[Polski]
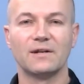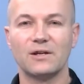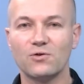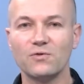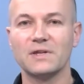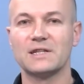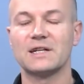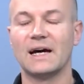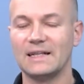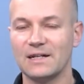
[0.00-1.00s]
one
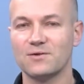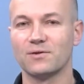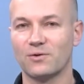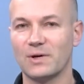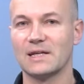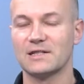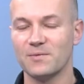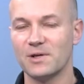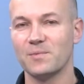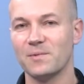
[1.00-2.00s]
również analizują dokładnie,
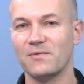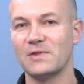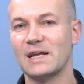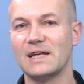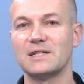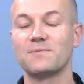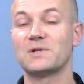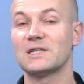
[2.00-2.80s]
co my robimy w internecie,